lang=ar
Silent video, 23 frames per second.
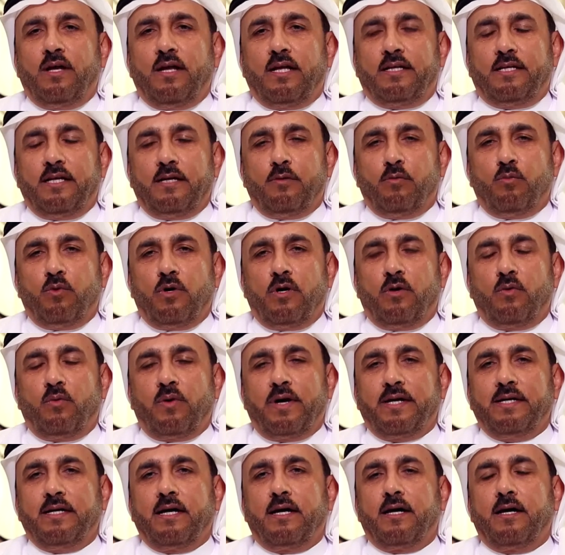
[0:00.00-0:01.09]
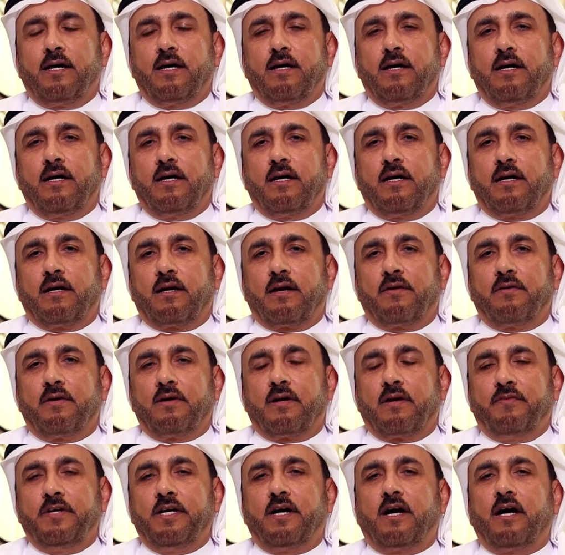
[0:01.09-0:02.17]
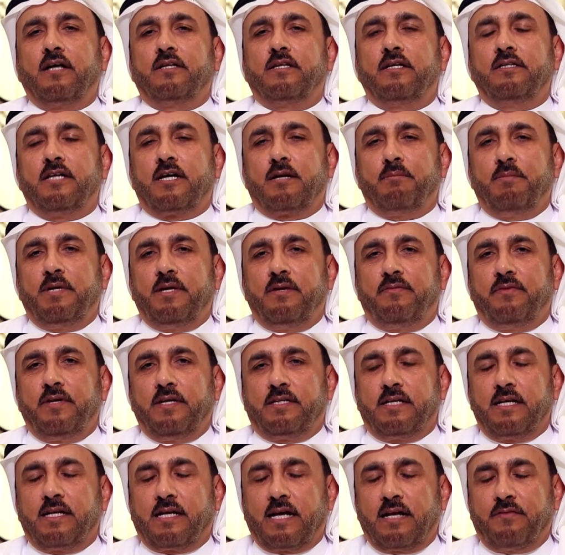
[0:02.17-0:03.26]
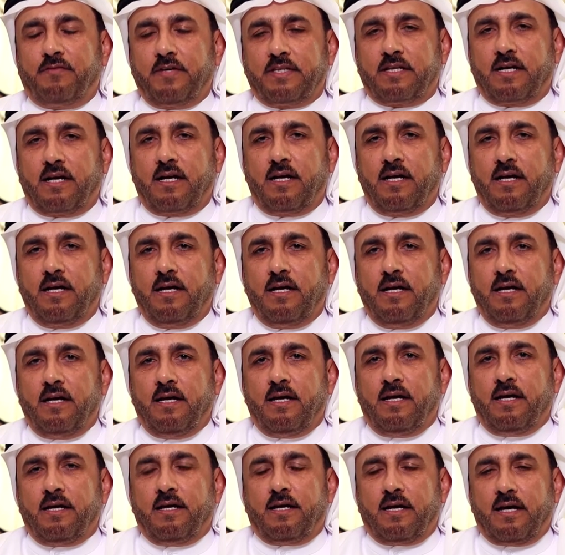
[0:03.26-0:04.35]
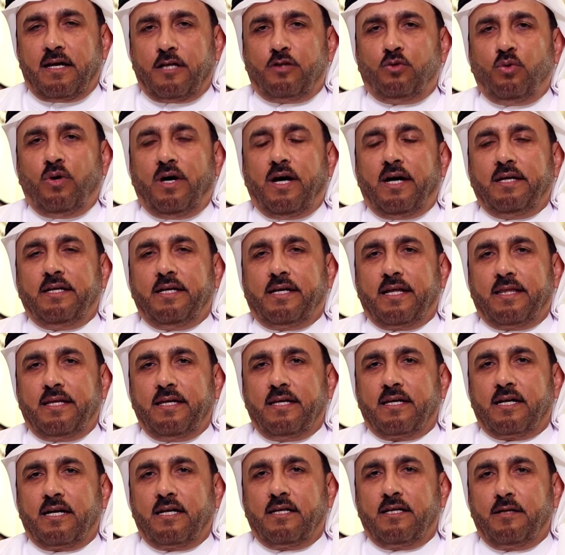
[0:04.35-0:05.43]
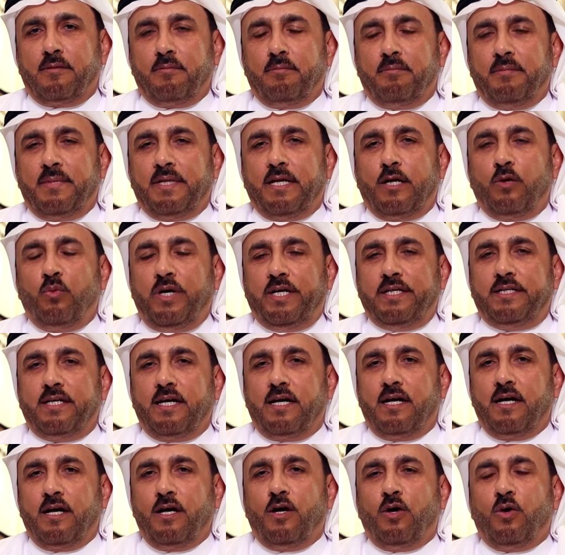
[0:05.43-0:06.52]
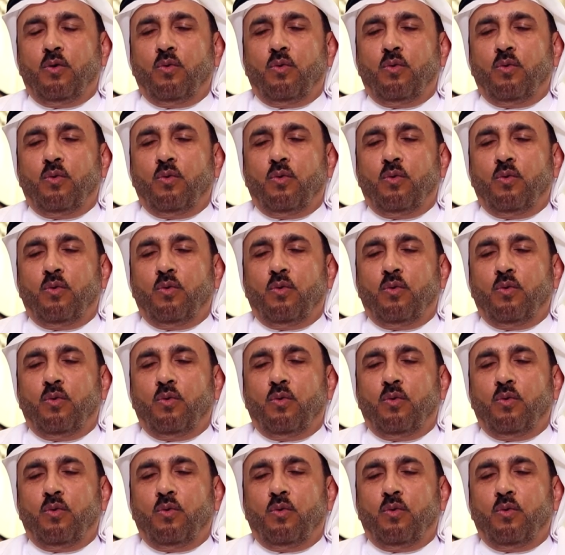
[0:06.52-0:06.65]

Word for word: التي وهي رفيقة دربي في تلك الفترة كانت تعاني كثيرا من الوحدة